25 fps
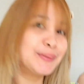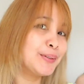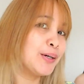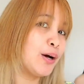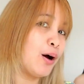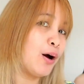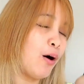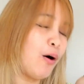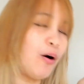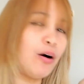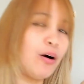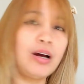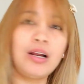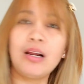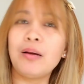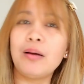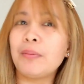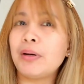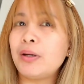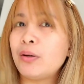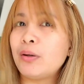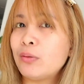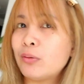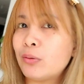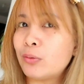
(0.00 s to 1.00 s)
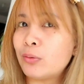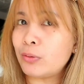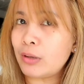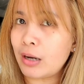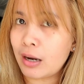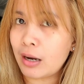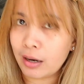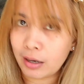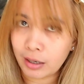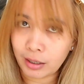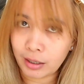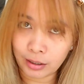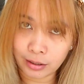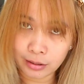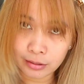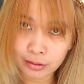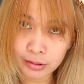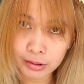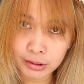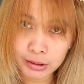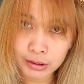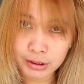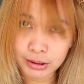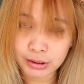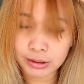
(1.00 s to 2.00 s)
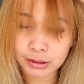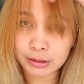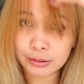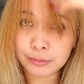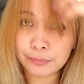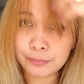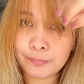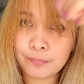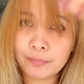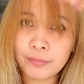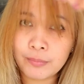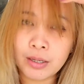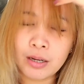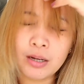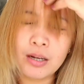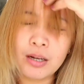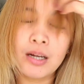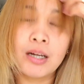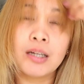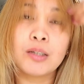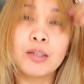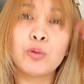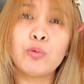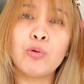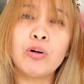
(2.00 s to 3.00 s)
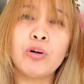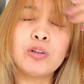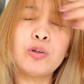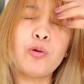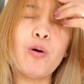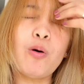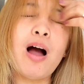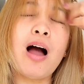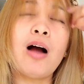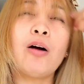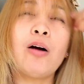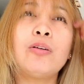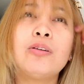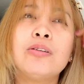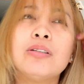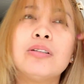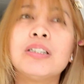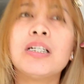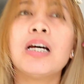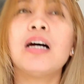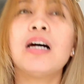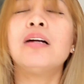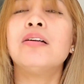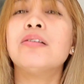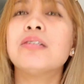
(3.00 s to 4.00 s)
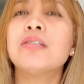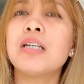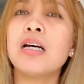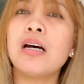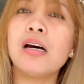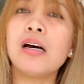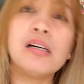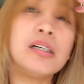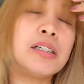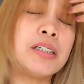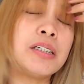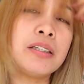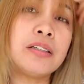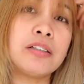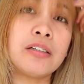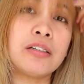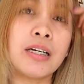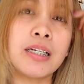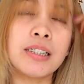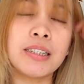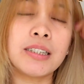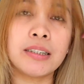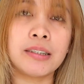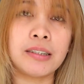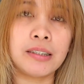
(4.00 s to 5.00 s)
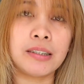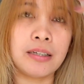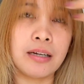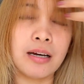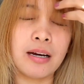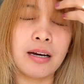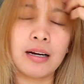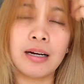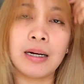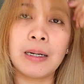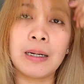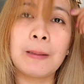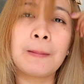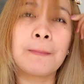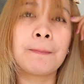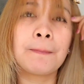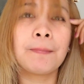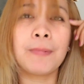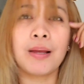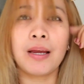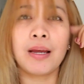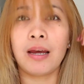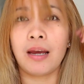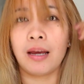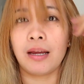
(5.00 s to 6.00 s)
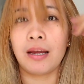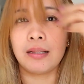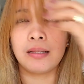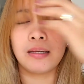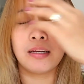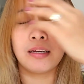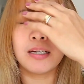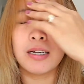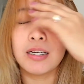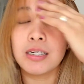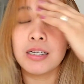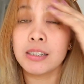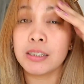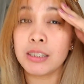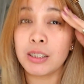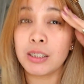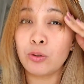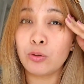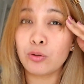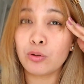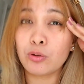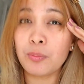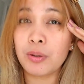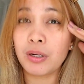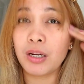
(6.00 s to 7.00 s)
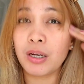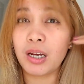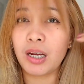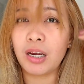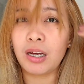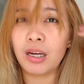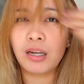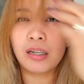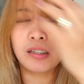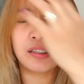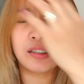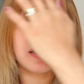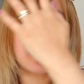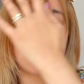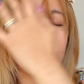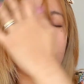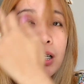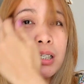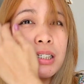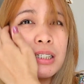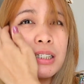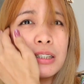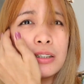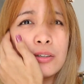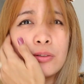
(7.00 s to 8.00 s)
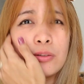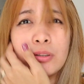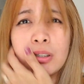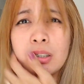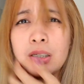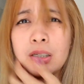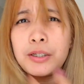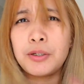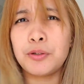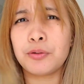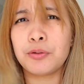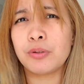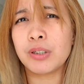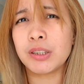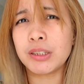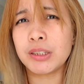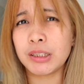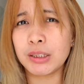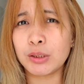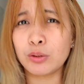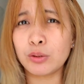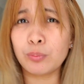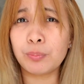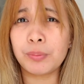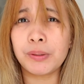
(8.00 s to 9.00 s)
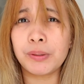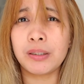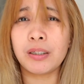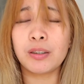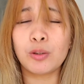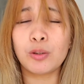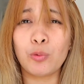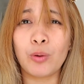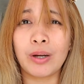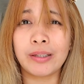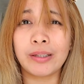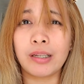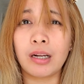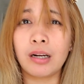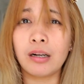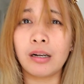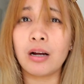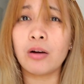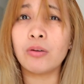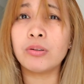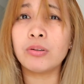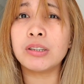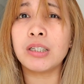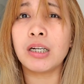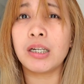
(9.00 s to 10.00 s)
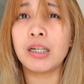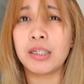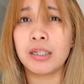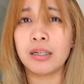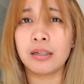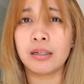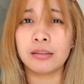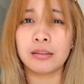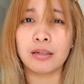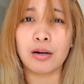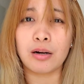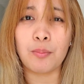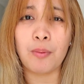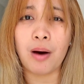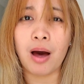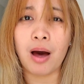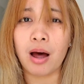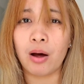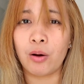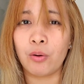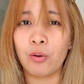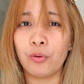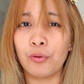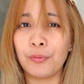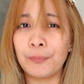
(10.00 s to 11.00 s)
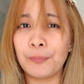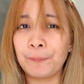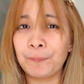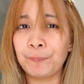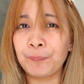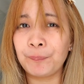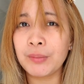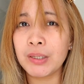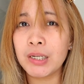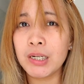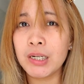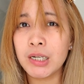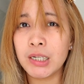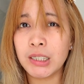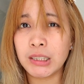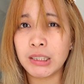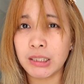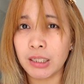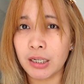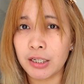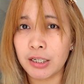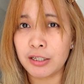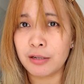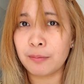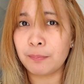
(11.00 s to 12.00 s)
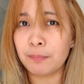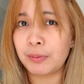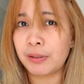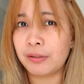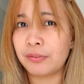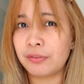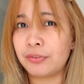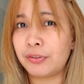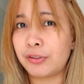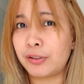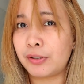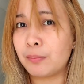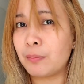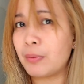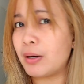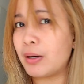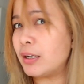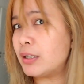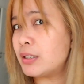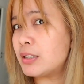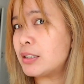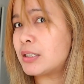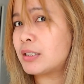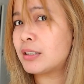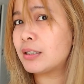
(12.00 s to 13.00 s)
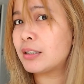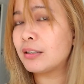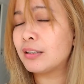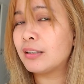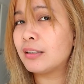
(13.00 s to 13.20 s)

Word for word: Okay lang ba yung kulay? Tuwang-tuwa ako dun sa, ano, sa hairdresser niya. And siguro magiging hairdresser ko na rin yun kasi super natuwa talaga ako sa kanyang trabaho. Sa kanyang performance.